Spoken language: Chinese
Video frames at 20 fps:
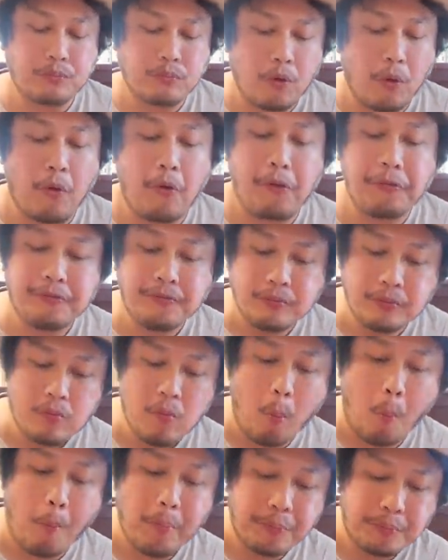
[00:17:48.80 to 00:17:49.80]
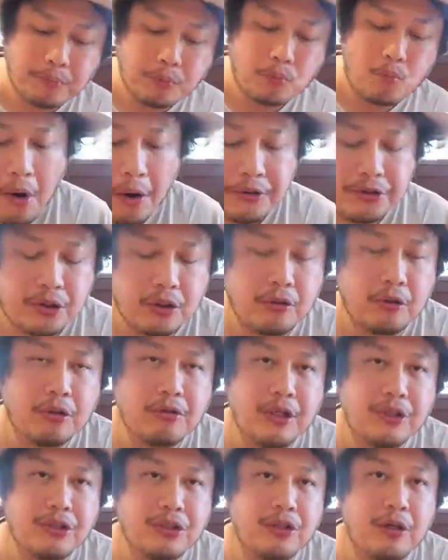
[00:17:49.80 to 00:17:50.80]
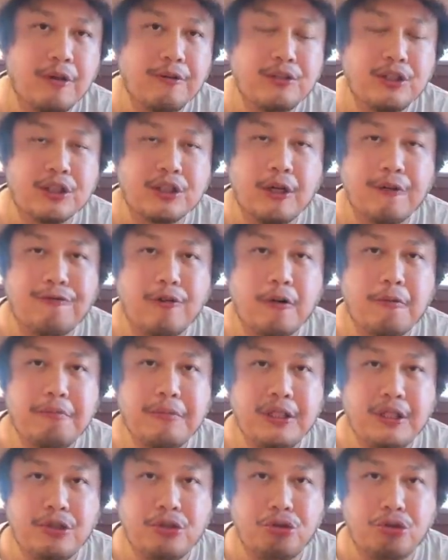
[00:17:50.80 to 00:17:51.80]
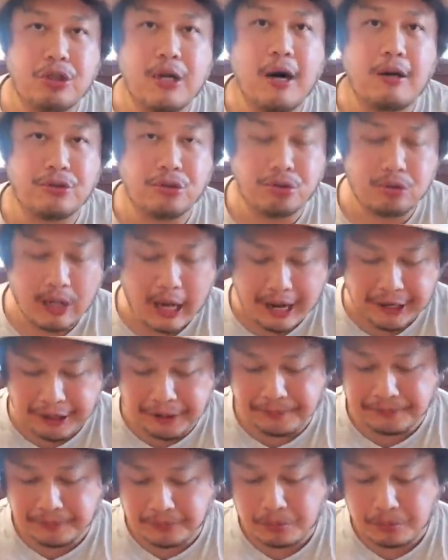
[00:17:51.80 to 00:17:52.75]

哦，这火腿是用这个蜂蜜焗烤出来的，